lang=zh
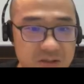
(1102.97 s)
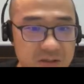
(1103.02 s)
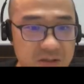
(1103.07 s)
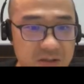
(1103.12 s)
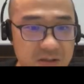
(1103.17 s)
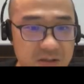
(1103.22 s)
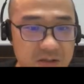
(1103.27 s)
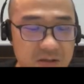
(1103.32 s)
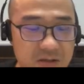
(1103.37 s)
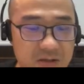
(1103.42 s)

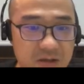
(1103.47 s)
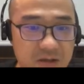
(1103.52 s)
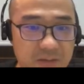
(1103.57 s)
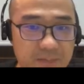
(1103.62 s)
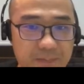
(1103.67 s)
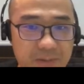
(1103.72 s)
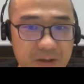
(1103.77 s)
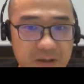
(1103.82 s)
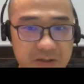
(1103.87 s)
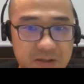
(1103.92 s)
持你
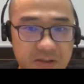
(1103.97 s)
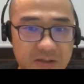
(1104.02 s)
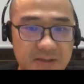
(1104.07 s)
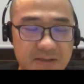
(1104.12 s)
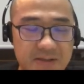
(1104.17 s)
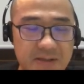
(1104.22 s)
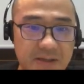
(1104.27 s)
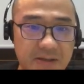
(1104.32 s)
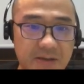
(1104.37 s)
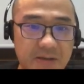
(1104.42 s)
batch 的
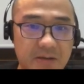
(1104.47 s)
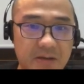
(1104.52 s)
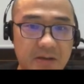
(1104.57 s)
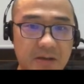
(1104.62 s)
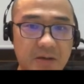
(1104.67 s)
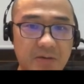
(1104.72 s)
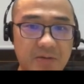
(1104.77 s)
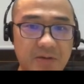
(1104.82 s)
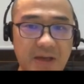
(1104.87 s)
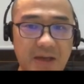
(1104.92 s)
send，
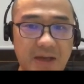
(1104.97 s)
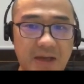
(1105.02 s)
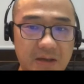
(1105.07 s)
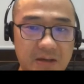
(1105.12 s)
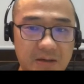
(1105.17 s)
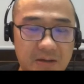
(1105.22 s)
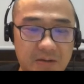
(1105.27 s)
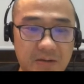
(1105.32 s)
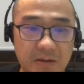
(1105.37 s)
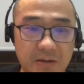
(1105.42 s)
然后你
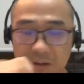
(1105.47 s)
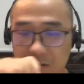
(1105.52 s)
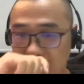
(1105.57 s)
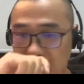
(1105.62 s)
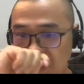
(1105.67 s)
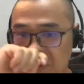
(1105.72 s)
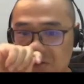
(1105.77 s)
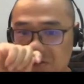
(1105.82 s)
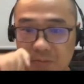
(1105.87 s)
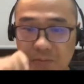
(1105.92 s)
ack
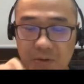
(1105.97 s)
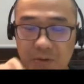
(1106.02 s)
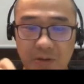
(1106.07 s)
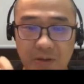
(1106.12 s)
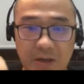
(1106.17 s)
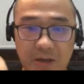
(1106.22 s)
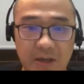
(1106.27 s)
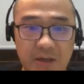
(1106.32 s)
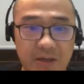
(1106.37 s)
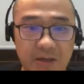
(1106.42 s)
consumer
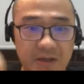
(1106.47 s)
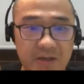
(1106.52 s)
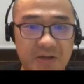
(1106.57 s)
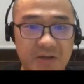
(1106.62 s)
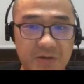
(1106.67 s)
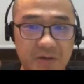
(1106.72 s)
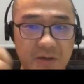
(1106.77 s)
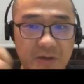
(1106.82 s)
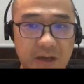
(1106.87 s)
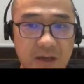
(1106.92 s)
端 ack 一
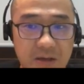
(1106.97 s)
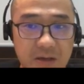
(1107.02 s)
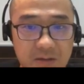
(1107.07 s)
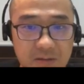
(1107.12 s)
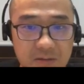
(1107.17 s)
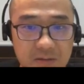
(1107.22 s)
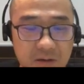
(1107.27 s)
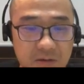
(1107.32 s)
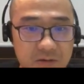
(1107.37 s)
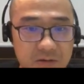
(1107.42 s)
条条的 ack，
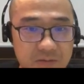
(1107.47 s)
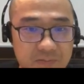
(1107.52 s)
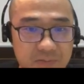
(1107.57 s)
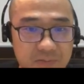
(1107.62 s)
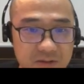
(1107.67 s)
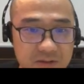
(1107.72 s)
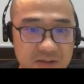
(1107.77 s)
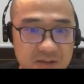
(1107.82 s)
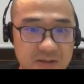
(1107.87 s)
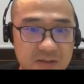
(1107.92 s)
它好像是不
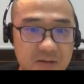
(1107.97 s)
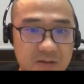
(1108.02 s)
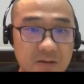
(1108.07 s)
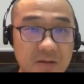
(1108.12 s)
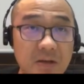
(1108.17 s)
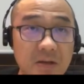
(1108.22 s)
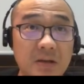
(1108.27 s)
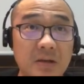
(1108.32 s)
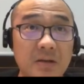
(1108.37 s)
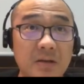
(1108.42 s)
支持的。
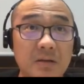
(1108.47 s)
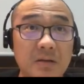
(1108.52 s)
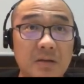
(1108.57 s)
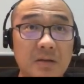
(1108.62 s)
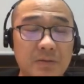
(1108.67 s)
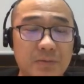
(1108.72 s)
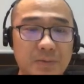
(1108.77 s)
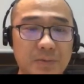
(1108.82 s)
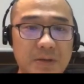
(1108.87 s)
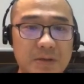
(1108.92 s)

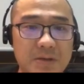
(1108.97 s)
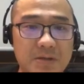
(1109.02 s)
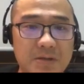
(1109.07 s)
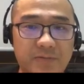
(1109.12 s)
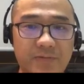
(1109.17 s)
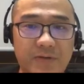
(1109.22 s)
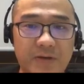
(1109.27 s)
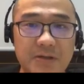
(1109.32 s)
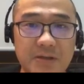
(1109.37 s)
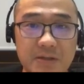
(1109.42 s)
因为当时
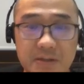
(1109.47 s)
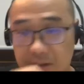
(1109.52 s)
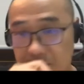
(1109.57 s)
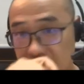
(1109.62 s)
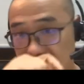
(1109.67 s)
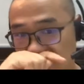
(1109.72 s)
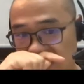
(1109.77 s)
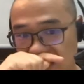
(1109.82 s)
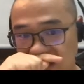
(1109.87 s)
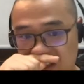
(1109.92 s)
发现这个
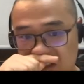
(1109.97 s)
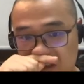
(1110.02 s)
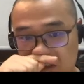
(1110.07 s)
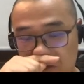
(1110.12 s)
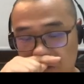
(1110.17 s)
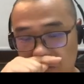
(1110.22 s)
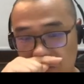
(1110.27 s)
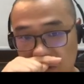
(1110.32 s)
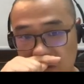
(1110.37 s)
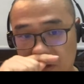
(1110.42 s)
问题了之
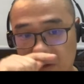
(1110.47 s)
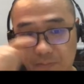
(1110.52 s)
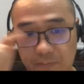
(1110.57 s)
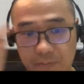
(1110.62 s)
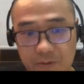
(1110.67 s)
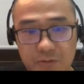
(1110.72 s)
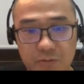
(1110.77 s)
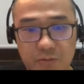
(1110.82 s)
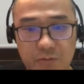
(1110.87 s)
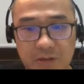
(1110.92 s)
后，然后我
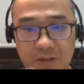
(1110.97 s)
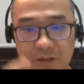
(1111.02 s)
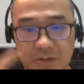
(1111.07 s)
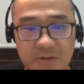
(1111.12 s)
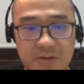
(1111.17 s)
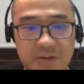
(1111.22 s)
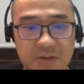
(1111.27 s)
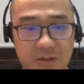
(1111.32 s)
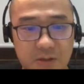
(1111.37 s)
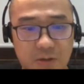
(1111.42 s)
们就感
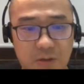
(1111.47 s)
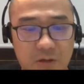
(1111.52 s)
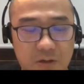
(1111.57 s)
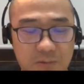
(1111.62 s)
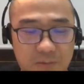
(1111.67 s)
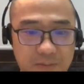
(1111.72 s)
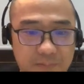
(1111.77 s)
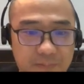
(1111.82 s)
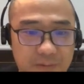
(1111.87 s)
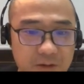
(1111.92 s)
觉这个好
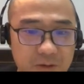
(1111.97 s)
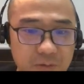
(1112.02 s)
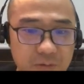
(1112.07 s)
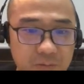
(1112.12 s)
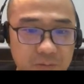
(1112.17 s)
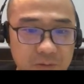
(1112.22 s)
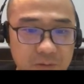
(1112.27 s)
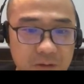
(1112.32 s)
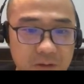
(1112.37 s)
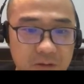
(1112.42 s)
像也不能用，
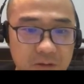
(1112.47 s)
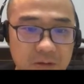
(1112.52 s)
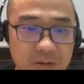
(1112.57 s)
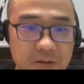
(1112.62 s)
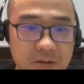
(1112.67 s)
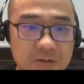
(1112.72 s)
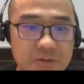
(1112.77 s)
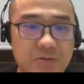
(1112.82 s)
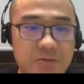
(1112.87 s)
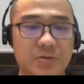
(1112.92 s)

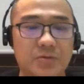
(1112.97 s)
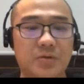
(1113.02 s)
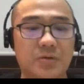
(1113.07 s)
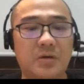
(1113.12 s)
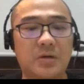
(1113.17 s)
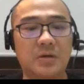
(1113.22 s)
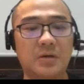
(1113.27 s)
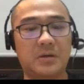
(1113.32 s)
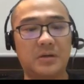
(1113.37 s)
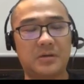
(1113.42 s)
所以
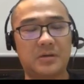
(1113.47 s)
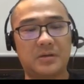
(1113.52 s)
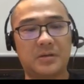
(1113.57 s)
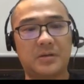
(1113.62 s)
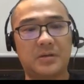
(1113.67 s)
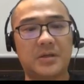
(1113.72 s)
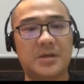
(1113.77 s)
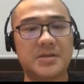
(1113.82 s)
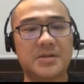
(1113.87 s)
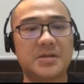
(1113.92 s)
说，
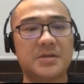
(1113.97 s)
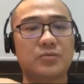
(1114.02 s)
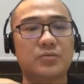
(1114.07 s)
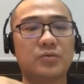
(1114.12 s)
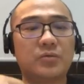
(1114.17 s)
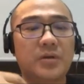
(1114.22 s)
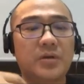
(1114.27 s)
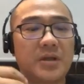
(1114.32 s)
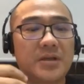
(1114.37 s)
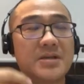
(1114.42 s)
但是
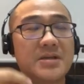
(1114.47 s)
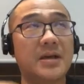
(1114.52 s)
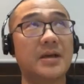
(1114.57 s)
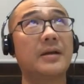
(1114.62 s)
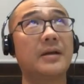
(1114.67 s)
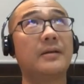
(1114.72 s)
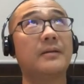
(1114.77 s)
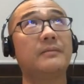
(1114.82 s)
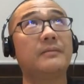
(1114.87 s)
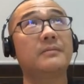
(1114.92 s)
如果你
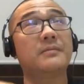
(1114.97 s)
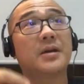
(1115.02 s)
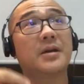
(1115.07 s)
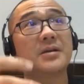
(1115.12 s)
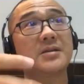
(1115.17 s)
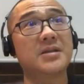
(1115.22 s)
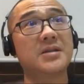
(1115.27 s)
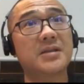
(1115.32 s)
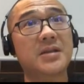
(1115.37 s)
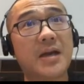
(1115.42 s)
在呃
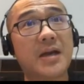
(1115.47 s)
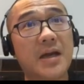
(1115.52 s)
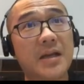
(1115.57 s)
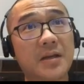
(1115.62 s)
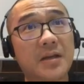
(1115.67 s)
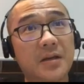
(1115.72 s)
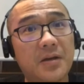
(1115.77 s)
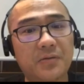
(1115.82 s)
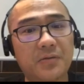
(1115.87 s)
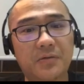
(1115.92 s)
现在二
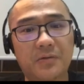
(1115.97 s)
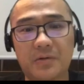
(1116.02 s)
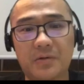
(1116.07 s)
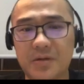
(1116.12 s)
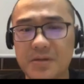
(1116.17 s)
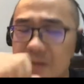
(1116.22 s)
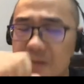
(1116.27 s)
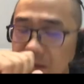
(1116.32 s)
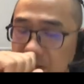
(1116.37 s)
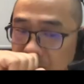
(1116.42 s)
点六，
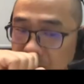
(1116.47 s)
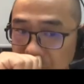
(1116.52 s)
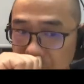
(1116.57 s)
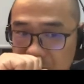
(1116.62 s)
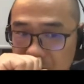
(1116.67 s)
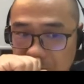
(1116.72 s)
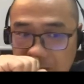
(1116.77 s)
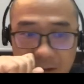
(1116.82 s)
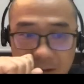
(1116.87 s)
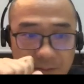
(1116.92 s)
像是二点六是吧？